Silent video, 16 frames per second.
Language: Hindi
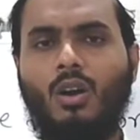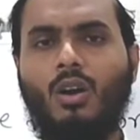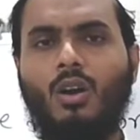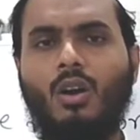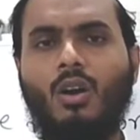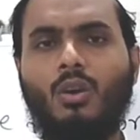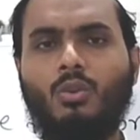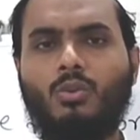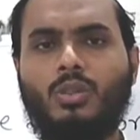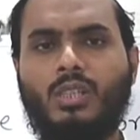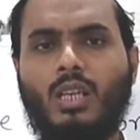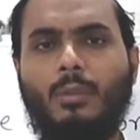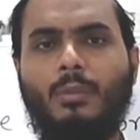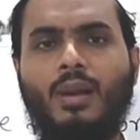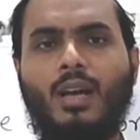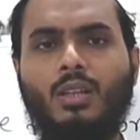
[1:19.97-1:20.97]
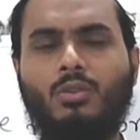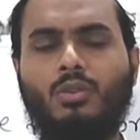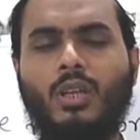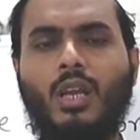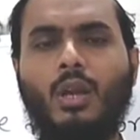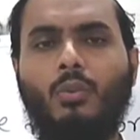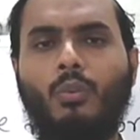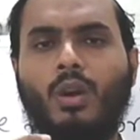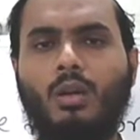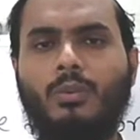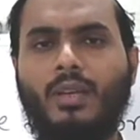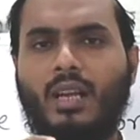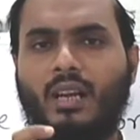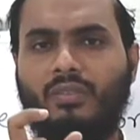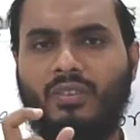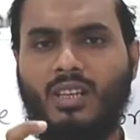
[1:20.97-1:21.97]
और उसके बाद जो है
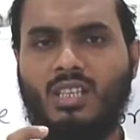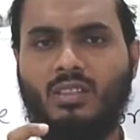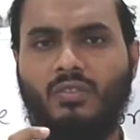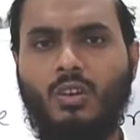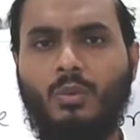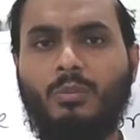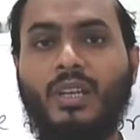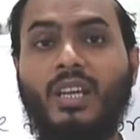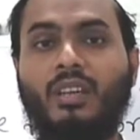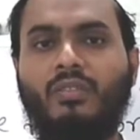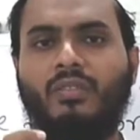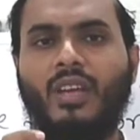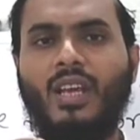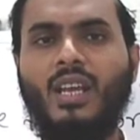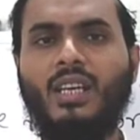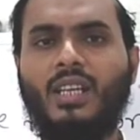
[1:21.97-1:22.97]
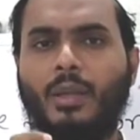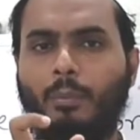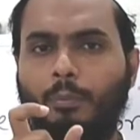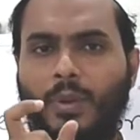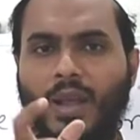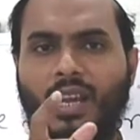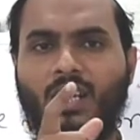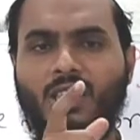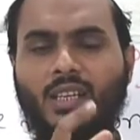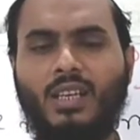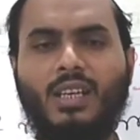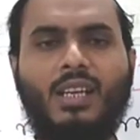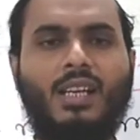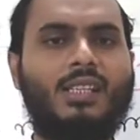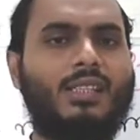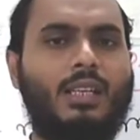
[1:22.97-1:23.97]
वर्ब का फर्स्ट फॉर्म यानी फेल की पहली
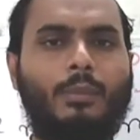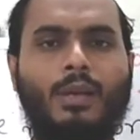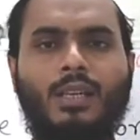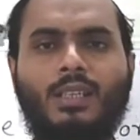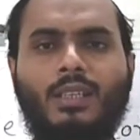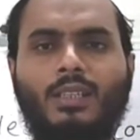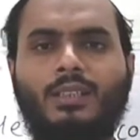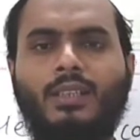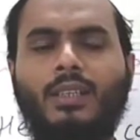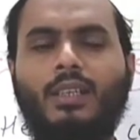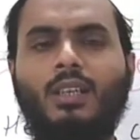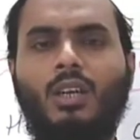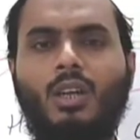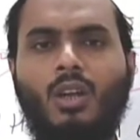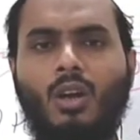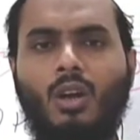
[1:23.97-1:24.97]
शक्ल का इस्तेमाल करते हैं